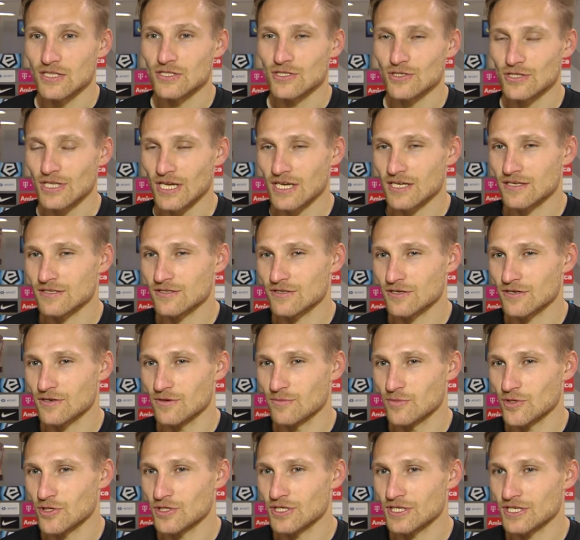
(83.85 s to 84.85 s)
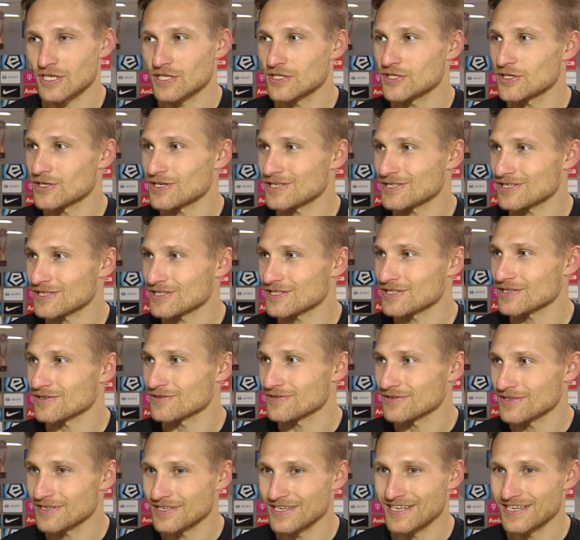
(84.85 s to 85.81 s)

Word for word: No tak, tylko młody kędziora został.